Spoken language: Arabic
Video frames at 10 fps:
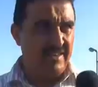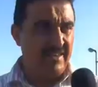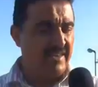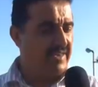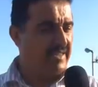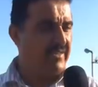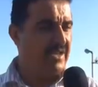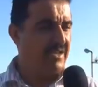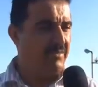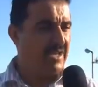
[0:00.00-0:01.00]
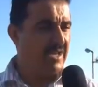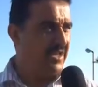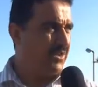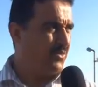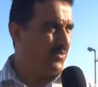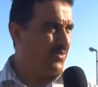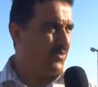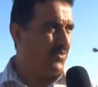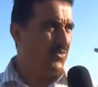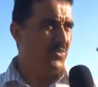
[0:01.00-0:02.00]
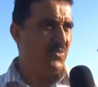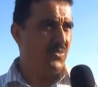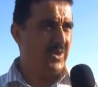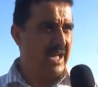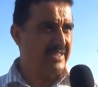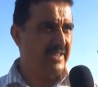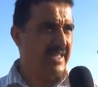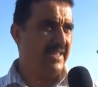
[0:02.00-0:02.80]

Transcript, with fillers: يتفائل بالخير ويحدد